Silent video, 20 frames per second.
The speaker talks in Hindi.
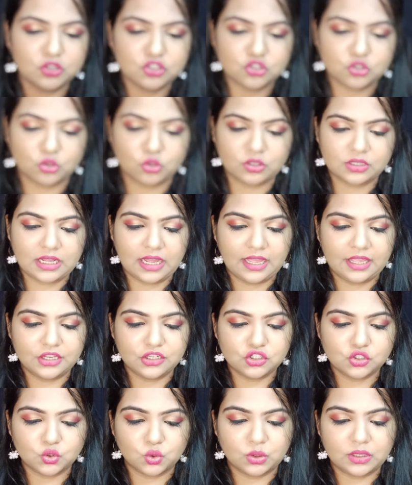बहुत छोटा
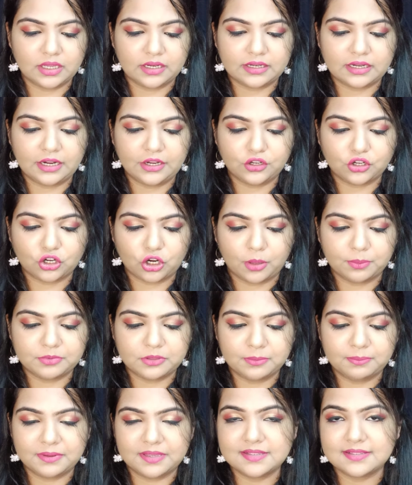है शुगर का ड्रॉप
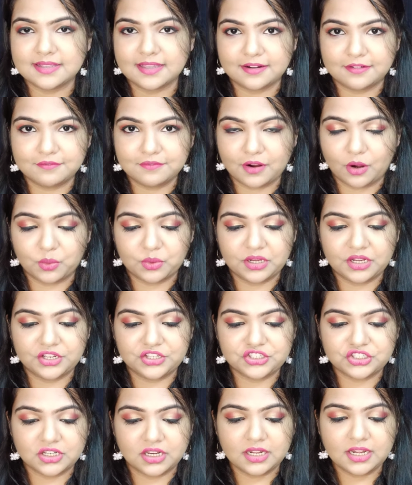द बेस सेरम
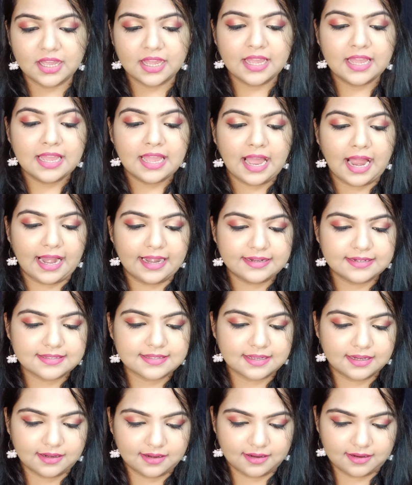फाउंडेशन एंड
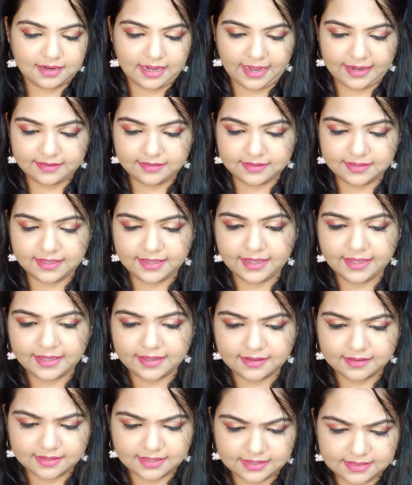एंड ये
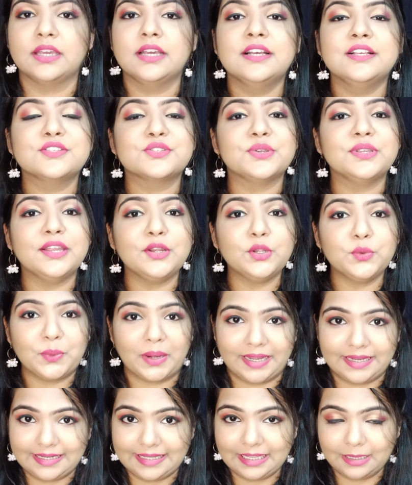है कि सो so ये
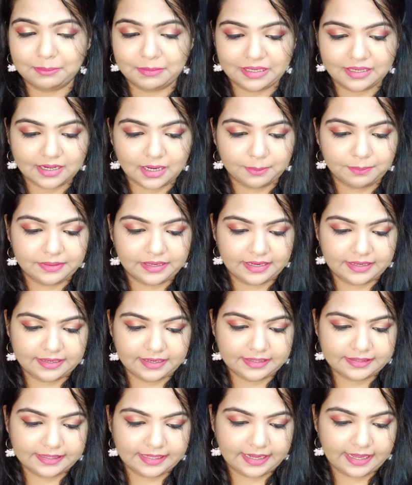20 एम का
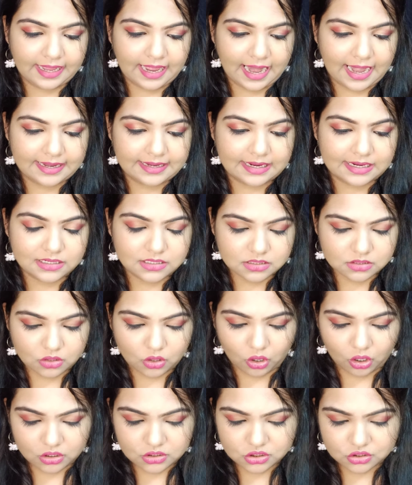प्रोडक्ट है एंड इट्स
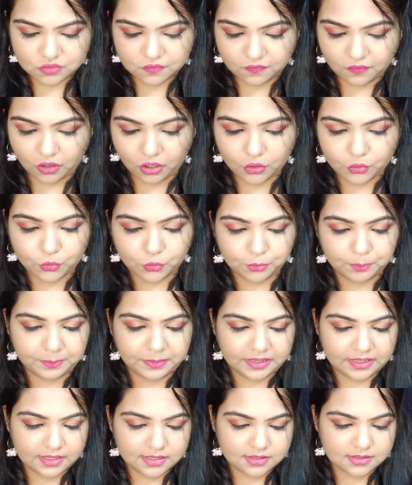कॉस्ट फॉर
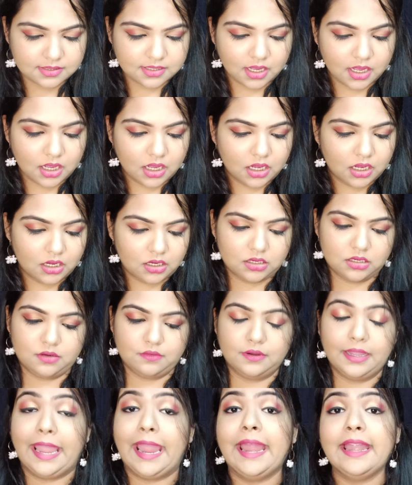रुपीज़
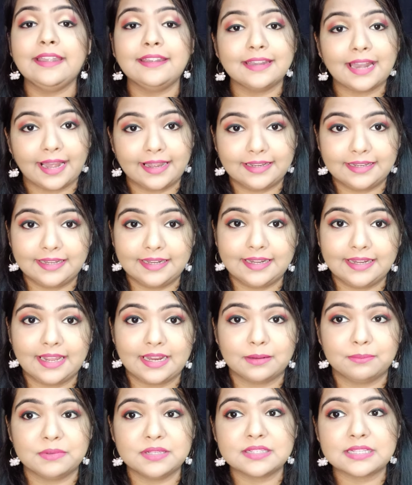एट नाइन्टी
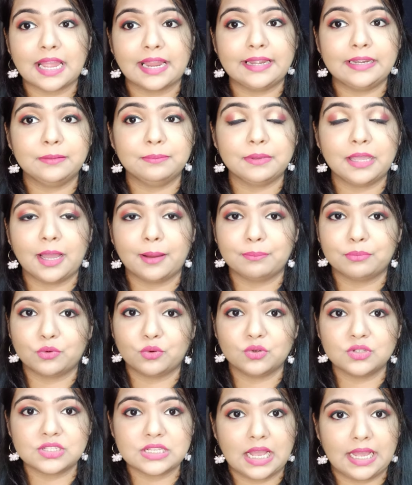नाइन में साइड में
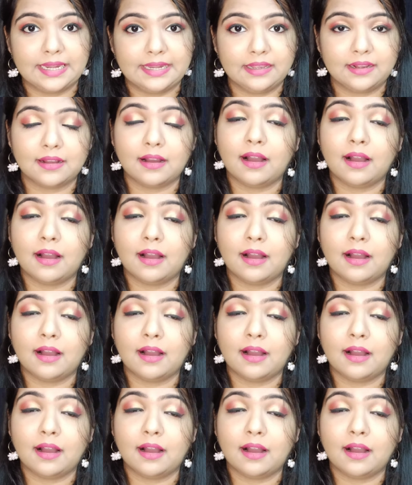आपको सारे